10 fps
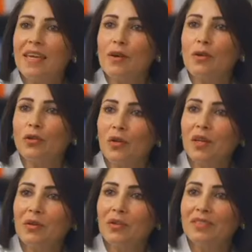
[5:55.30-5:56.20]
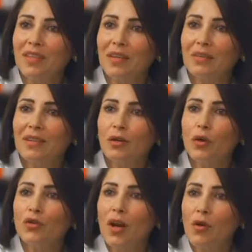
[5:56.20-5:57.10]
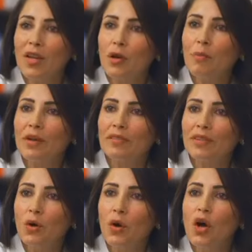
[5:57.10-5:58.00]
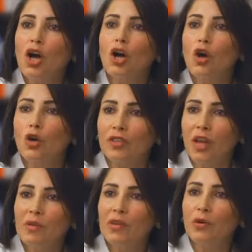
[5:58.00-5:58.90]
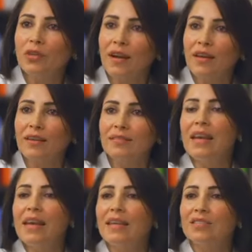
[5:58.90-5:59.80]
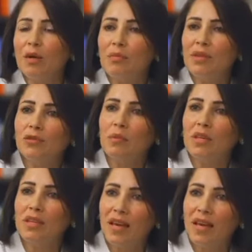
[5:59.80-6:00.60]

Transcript: ¿Y a nosotros qué nos hicieron? Contraloría nos persiguió, glosas millonarias, linchamiento